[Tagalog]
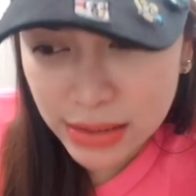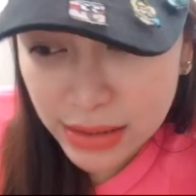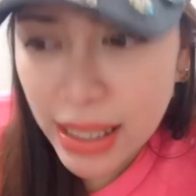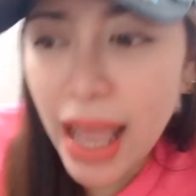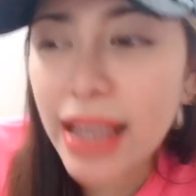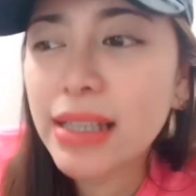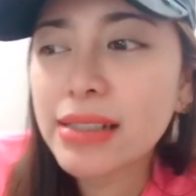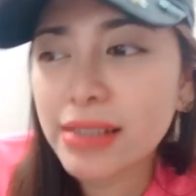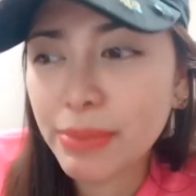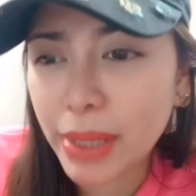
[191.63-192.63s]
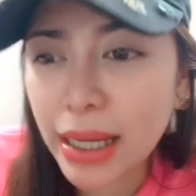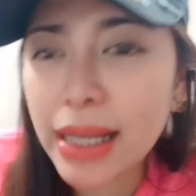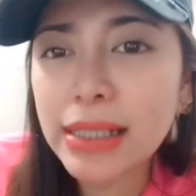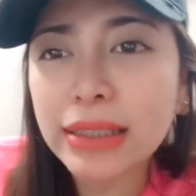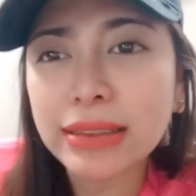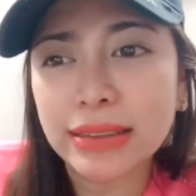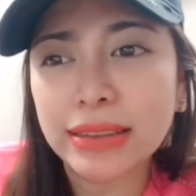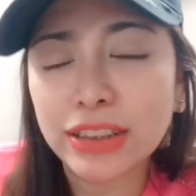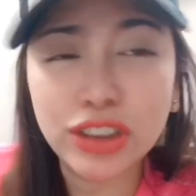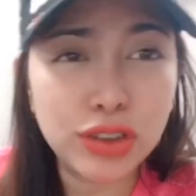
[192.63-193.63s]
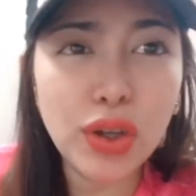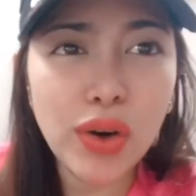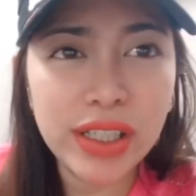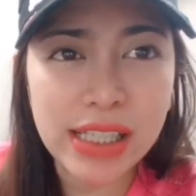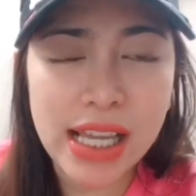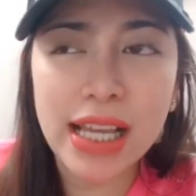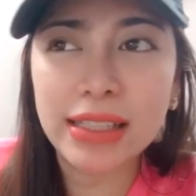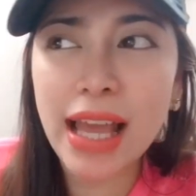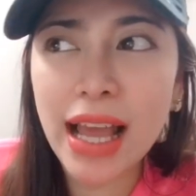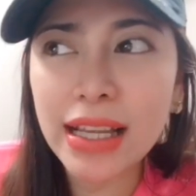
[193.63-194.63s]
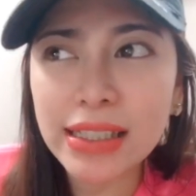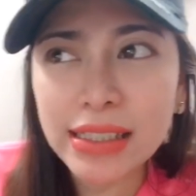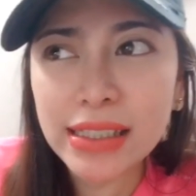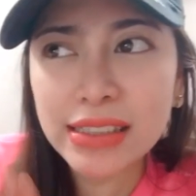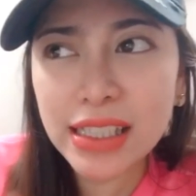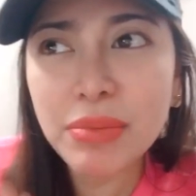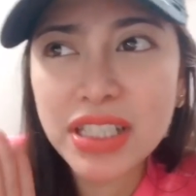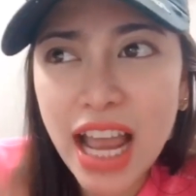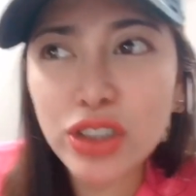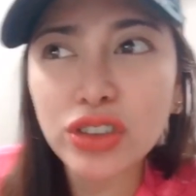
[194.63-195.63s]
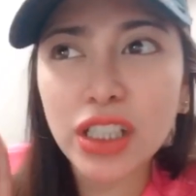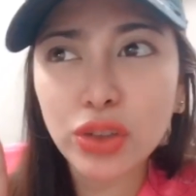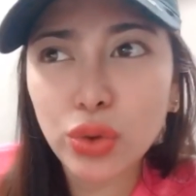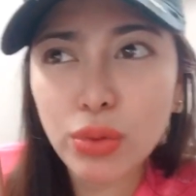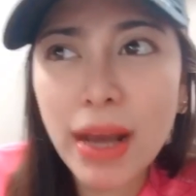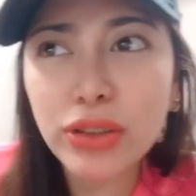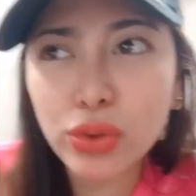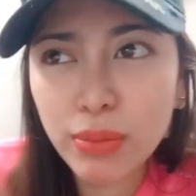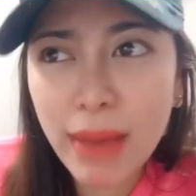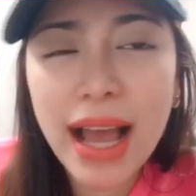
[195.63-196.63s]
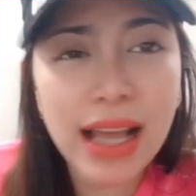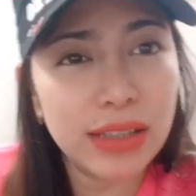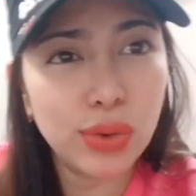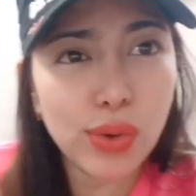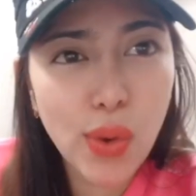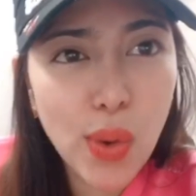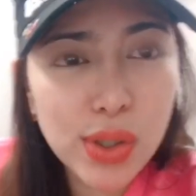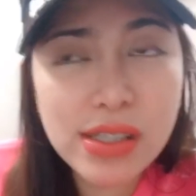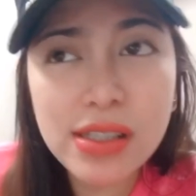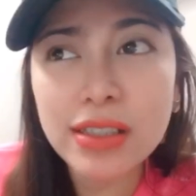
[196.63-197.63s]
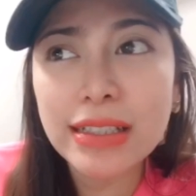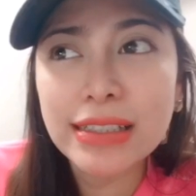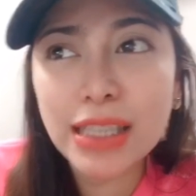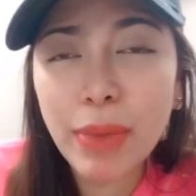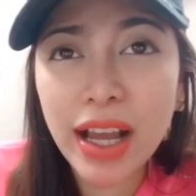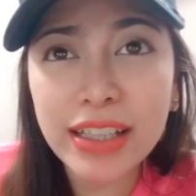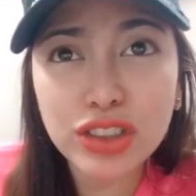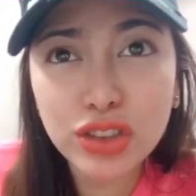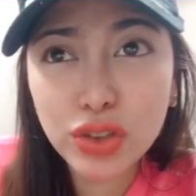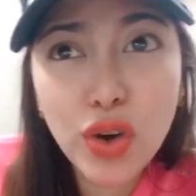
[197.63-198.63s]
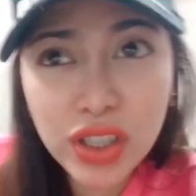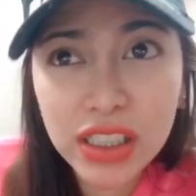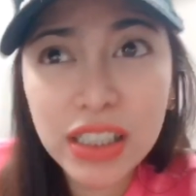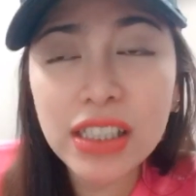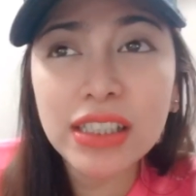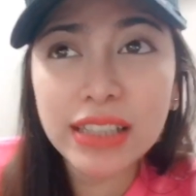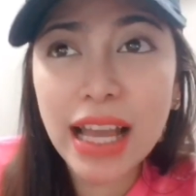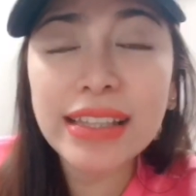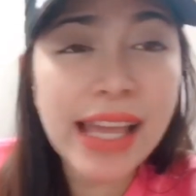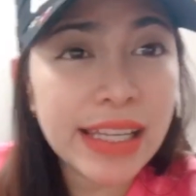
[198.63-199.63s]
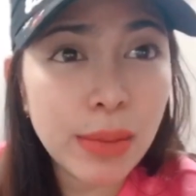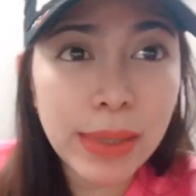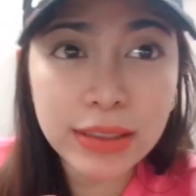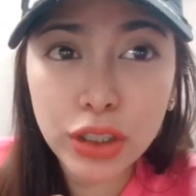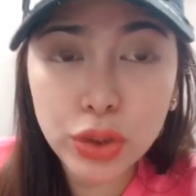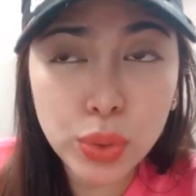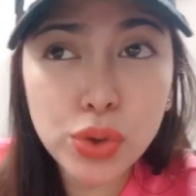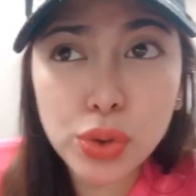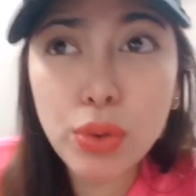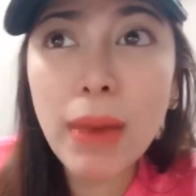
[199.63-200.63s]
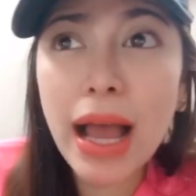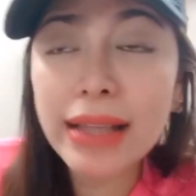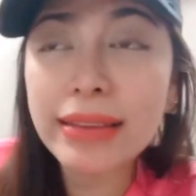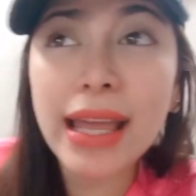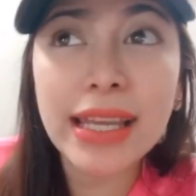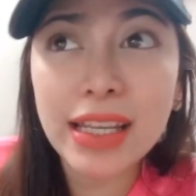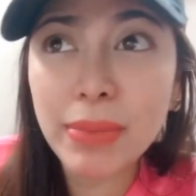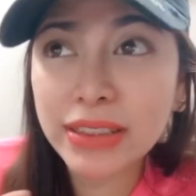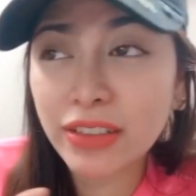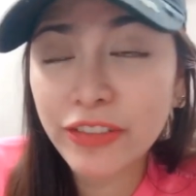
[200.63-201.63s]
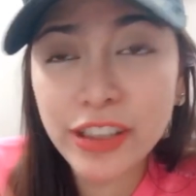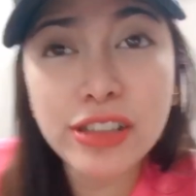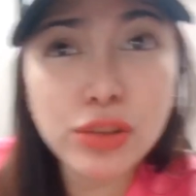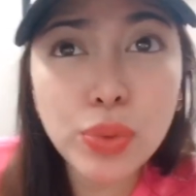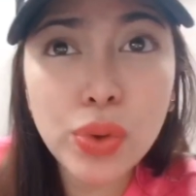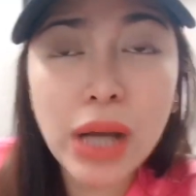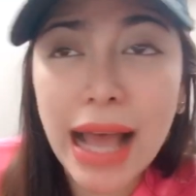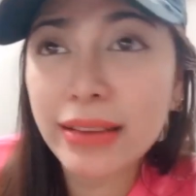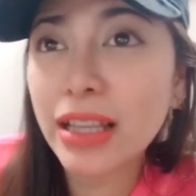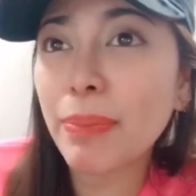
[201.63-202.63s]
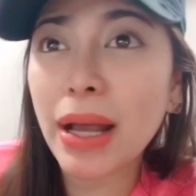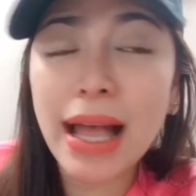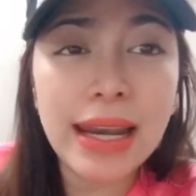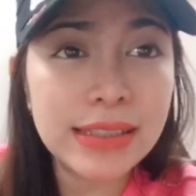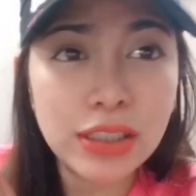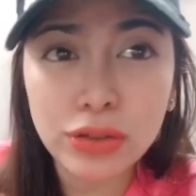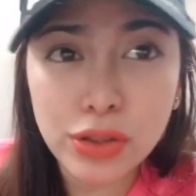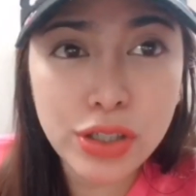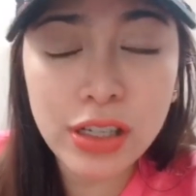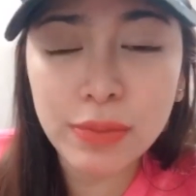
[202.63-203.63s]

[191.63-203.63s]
dahil sa mga story niya na hindi masyadong nagtugma-tugma doon sa mga story na nailabas sa YouTube at nailabas sa Facebook at napakalat sa social